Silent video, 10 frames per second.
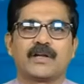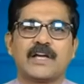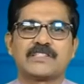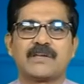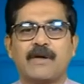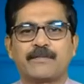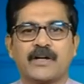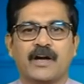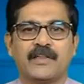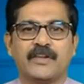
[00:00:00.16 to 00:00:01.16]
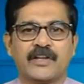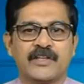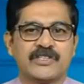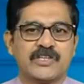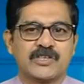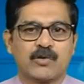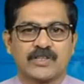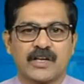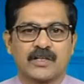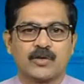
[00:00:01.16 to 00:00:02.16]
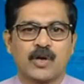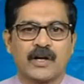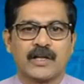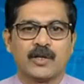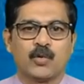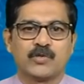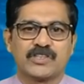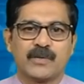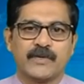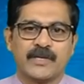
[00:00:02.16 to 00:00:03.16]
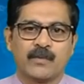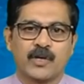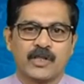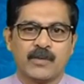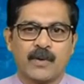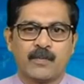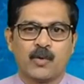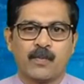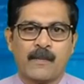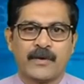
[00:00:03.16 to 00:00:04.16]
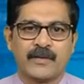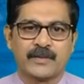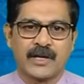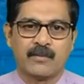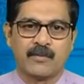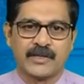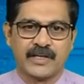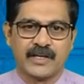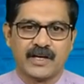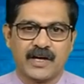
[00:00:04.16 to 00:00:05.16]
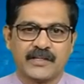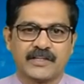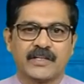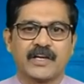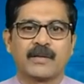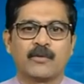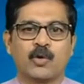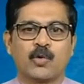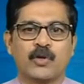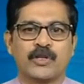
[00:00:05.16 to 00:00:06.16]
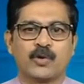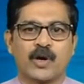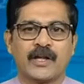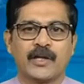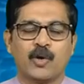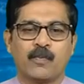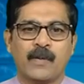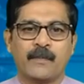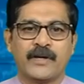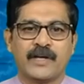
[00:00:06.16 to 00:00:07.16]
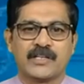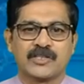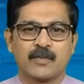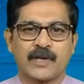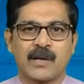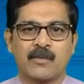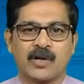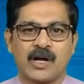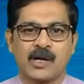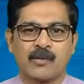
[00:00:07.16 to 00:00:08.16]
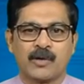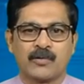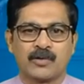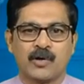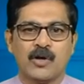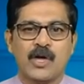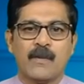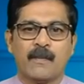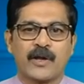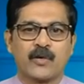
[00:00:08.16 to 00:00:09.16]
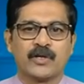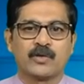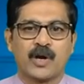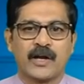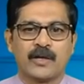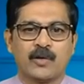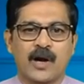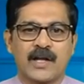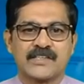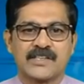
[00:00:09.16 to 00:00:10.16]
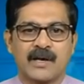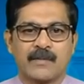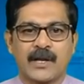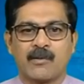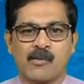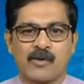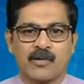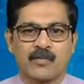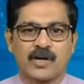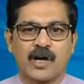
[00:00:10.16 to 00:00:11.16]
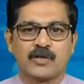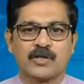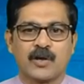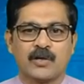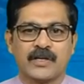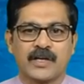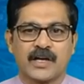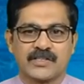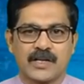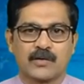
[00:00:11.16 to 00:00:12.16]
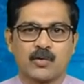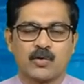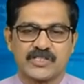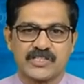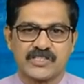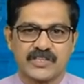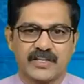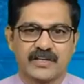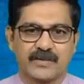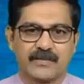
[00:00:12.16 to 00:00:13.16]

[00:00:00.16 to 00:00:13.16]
రాష్ట్ర వ్యాప్తంగా నేటి నుంచి చౌకధరల దుకాణాల్లో ఉచిత బియ్యం కందిపప్పు పంపిణీ ప్రారంభమైంది అయితే నగరంలో కొన్ని దుకాణాల్లో పంపిణీ అసలు ప్రారంభం కాకపోవడంతో మరికొన్ని దుకాణాల్లో ఆలస్యంగా ప్రారంభమవడం కార్డుదారుల్ని కష్టాలకు గురిచేసింది